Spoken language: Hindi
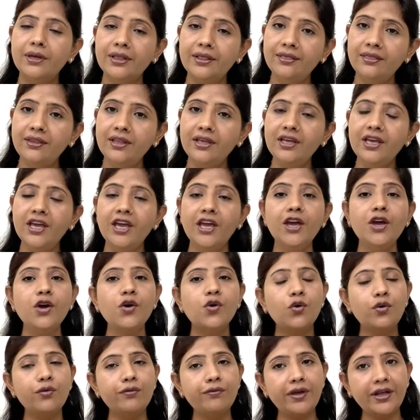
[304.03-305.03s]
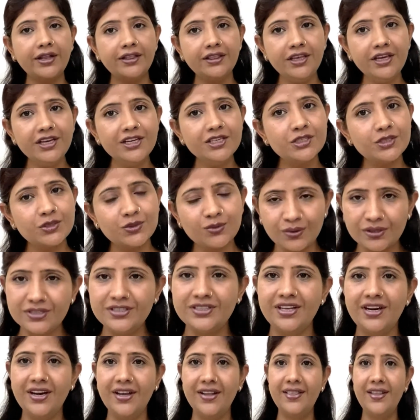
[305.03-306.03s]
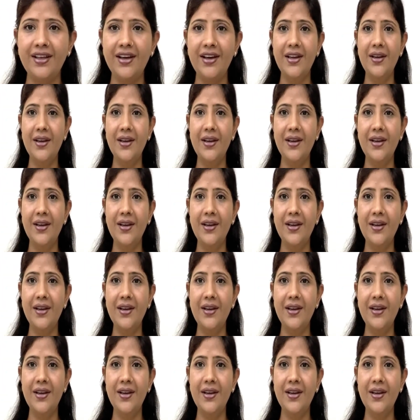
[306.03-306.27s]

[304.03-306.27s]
बनती हैं और व्यक्ति स्वस्थ रहता